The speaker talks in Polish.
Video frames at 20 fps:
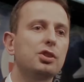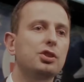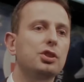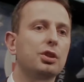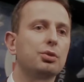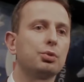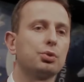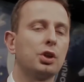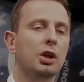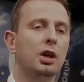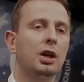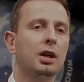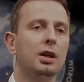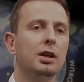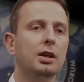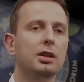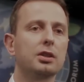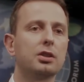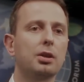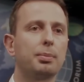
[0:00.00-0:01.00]
dzisiaj już
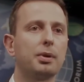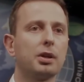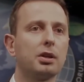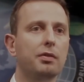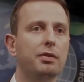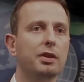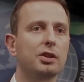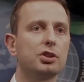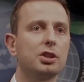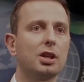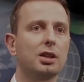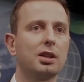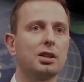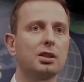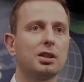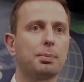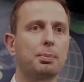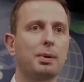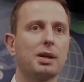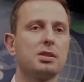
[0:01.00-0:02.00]
dobrego wejścia na
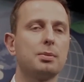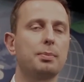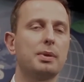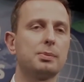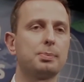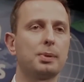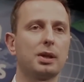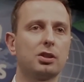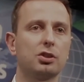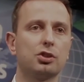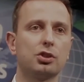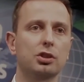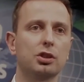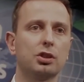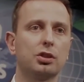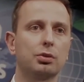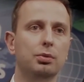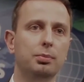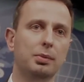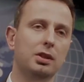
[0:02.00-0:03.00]
rynek pracy bez
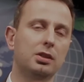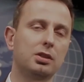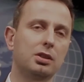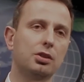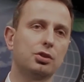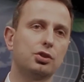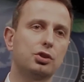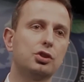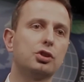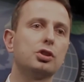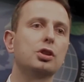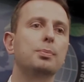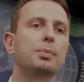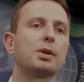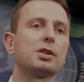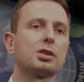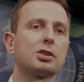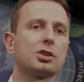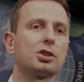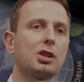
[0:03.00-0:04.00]
praktycznych umiejętności, czyli
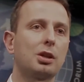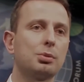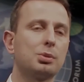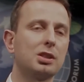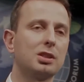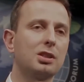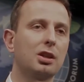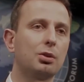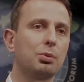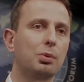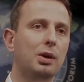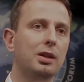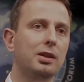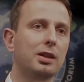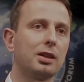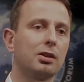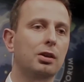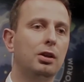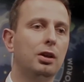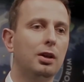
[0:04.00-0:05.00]
bez kształcenia
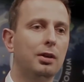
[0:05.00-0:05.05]
dualnego.